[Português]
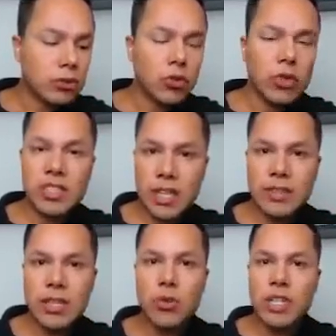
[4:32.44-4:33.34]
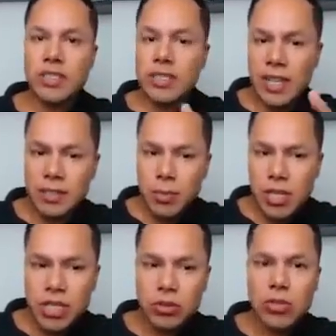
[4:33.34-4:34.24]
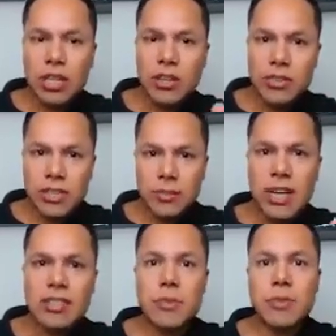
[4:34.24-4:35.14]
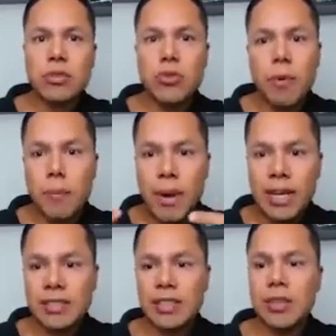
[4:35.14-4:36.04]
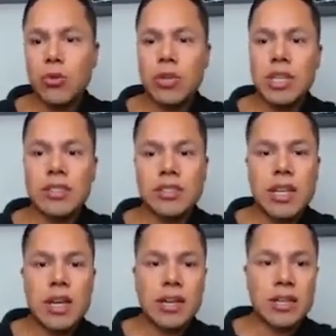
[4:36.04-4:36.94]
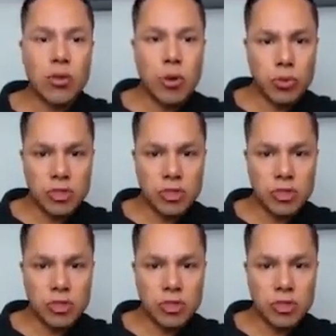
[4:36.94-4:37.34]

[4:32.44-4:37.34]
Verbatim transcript: 14 categorias e está expandindo cada vez mais, abrindo mais categorias aqui com a